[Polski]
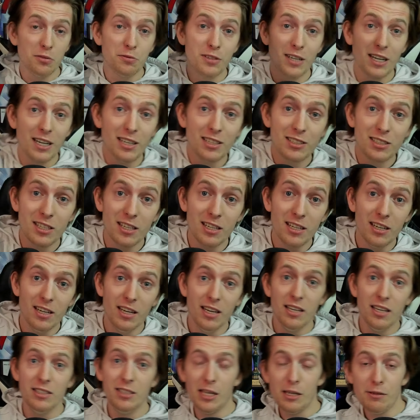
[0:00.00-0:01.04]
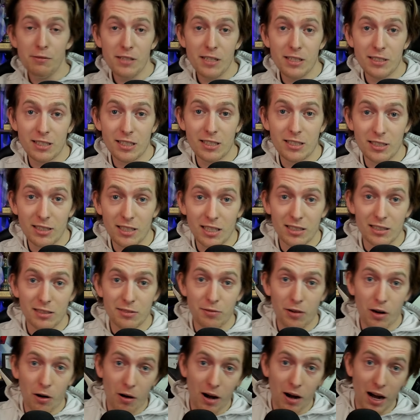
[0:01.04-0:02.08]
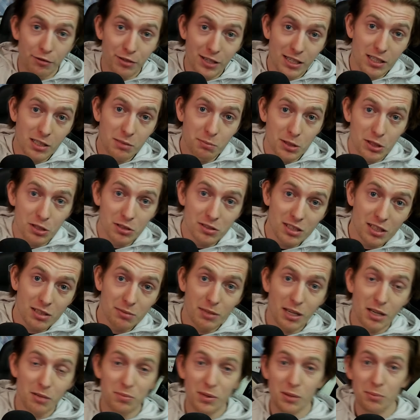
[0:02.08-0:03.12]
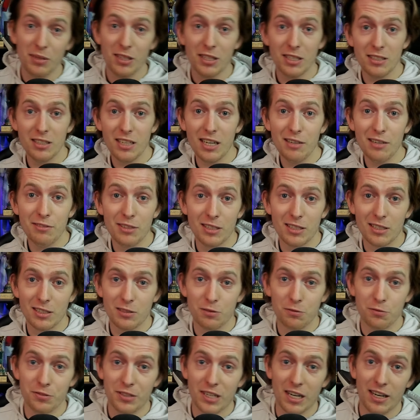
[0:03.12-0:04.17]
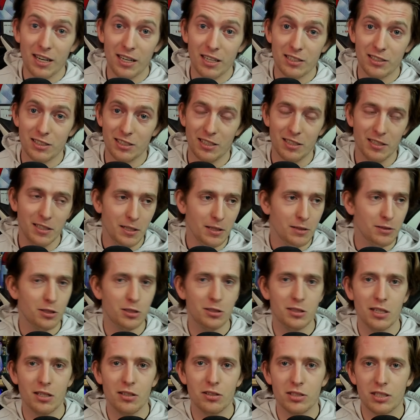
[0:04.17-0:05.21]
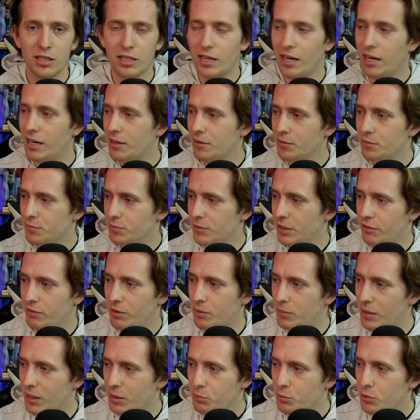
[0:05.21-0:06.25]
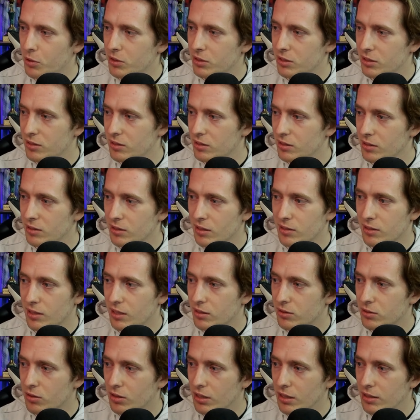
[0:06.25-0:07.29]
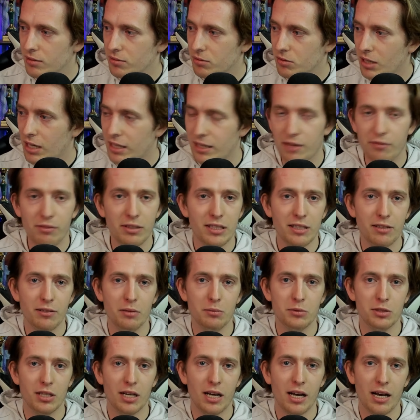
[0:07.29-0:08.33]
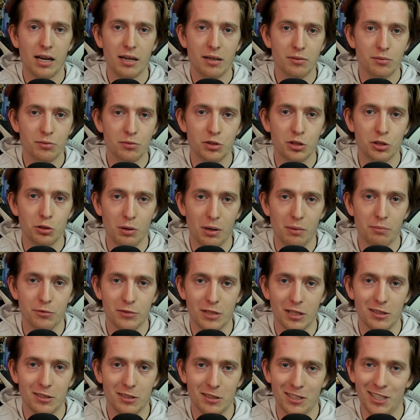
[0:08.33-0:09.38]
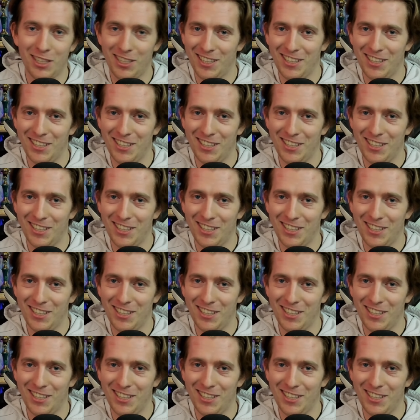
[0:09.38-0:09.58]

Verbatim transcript: co frajerze? Nie wiesz jak się nazywała, a w jakich miesiącach miała premierę, nie wiesz frajerze. Co z tego, że ja, nie wiem, jak było ISS to, to ja nawet nie wiem czy ja żyłem wtedy.